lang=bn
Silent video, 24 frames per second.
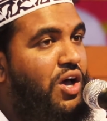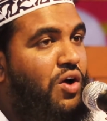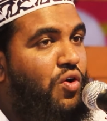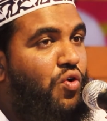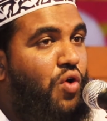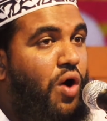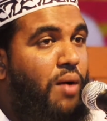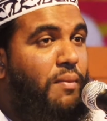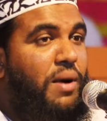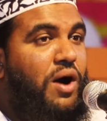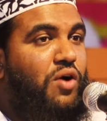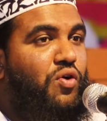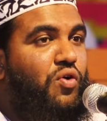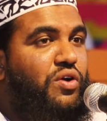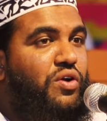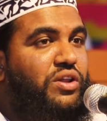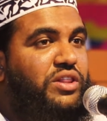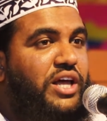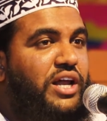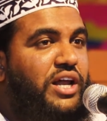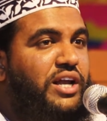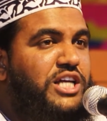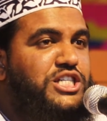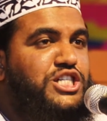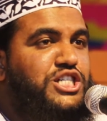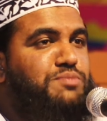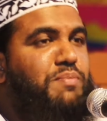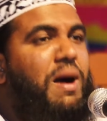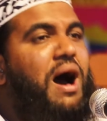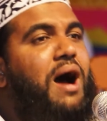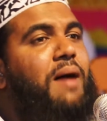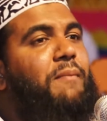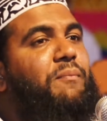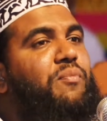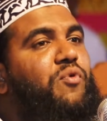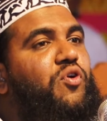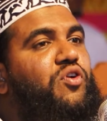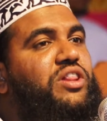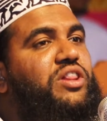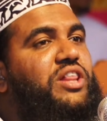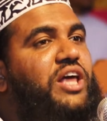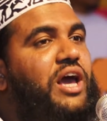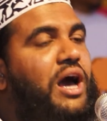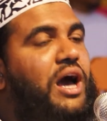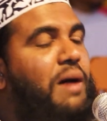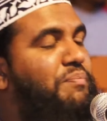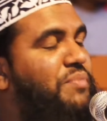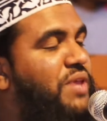ক্ষমা করে দিয়ে নিষ্পাপ করে
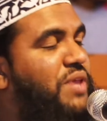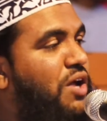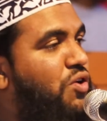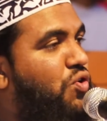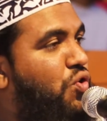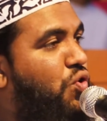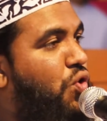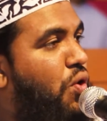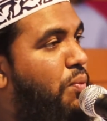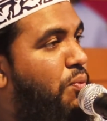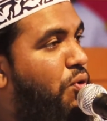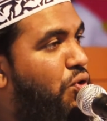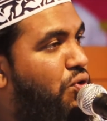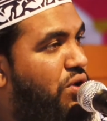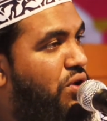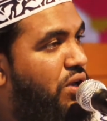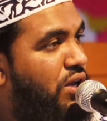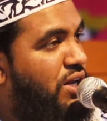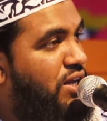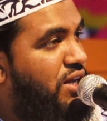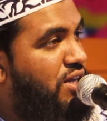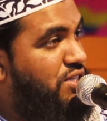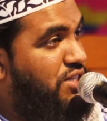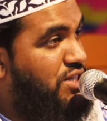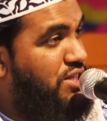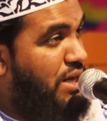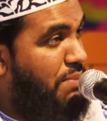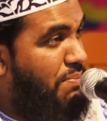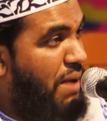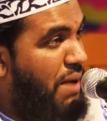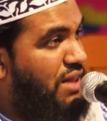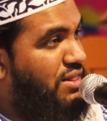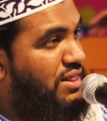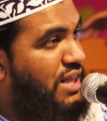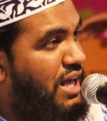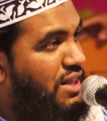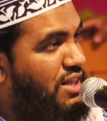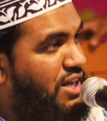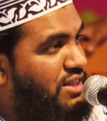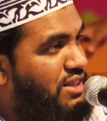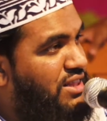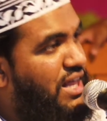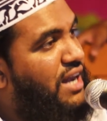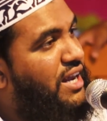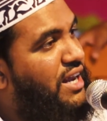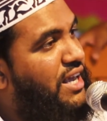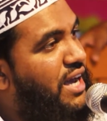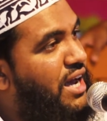দিয়ে আপনার কবুল যে বান্দাদের
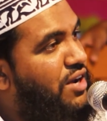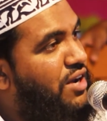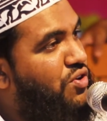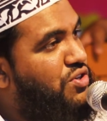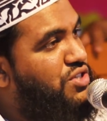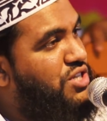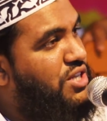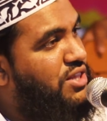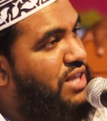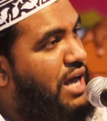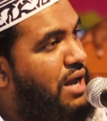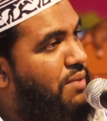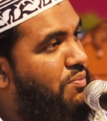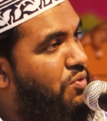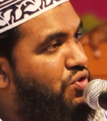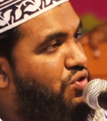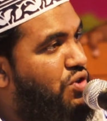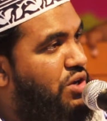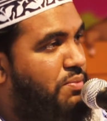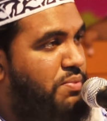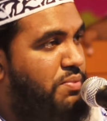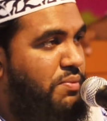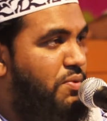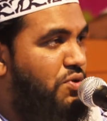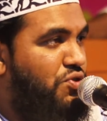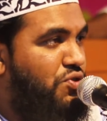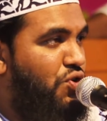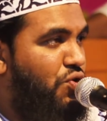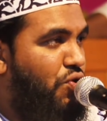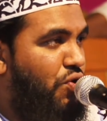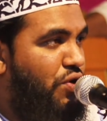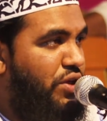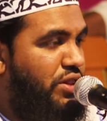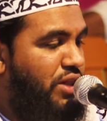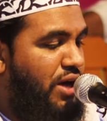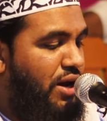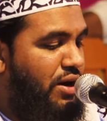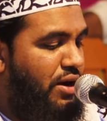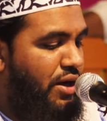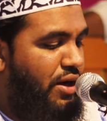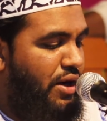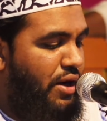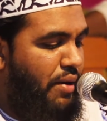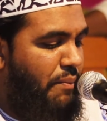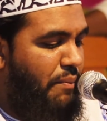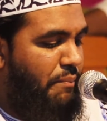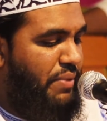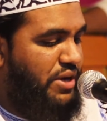তালিকা রয়েছে তার মতো লিপিবদ্ধ করে দেন
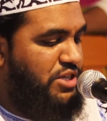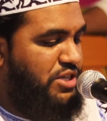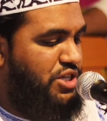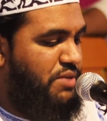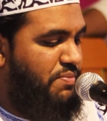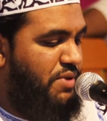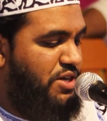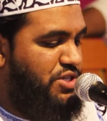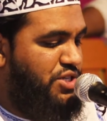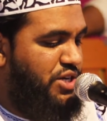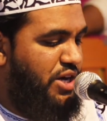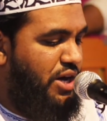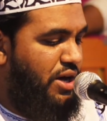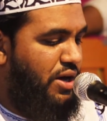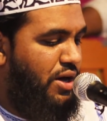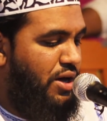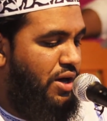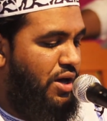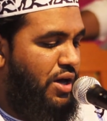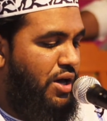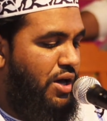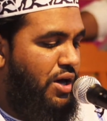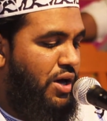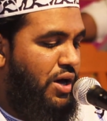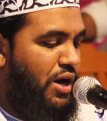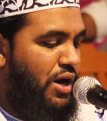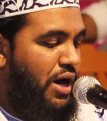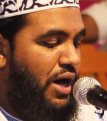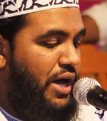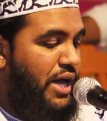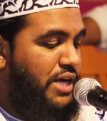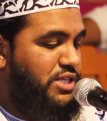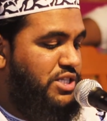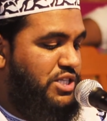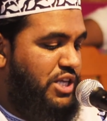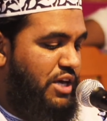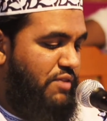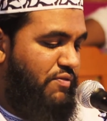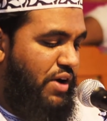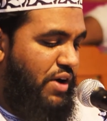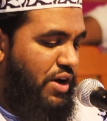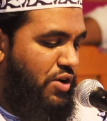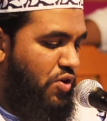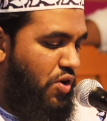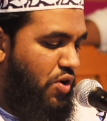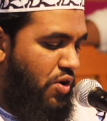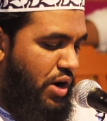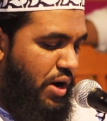বেশি বেশি
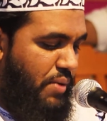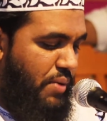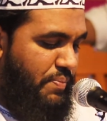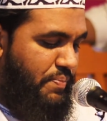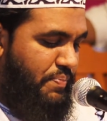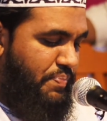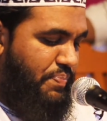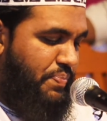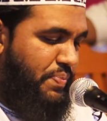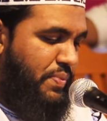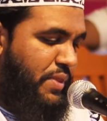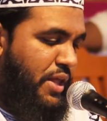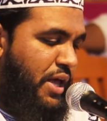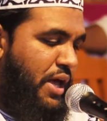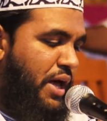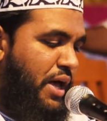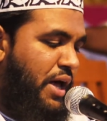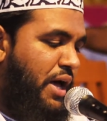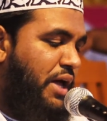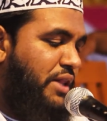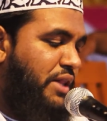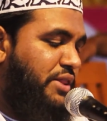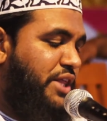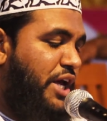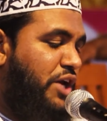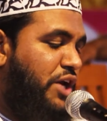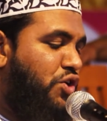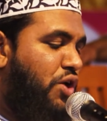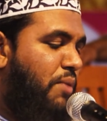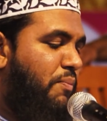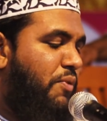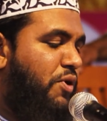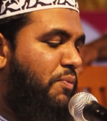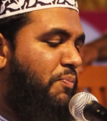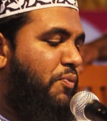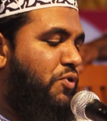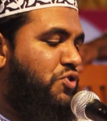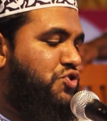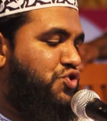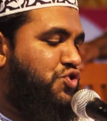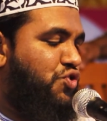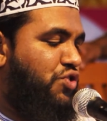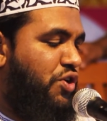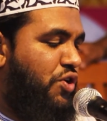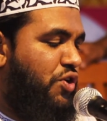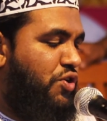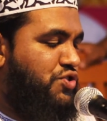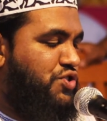ইস্তেকফার করা তিন নম্বর
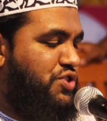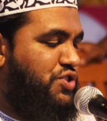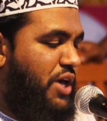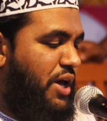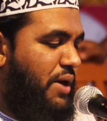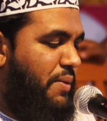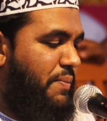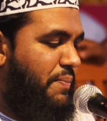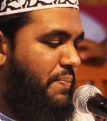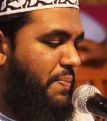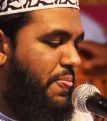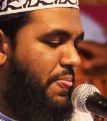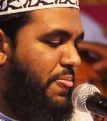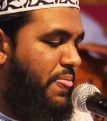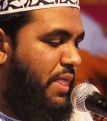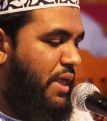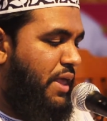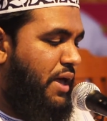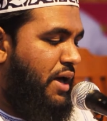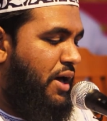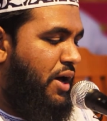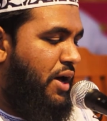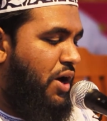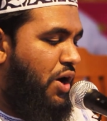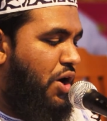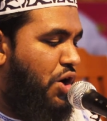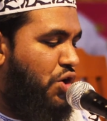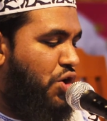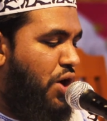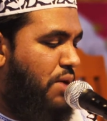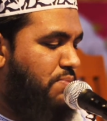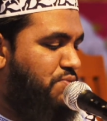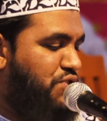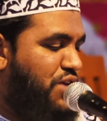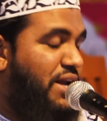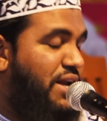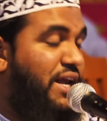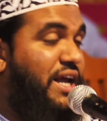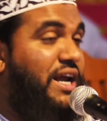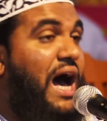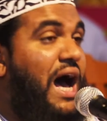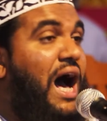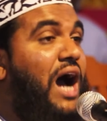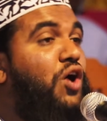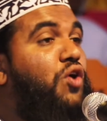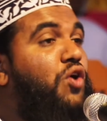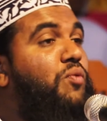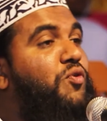প্রস্তুতি হচ্ছে রমজানের
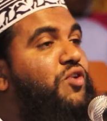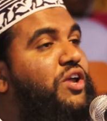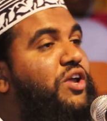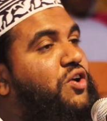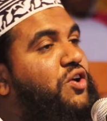আগমনে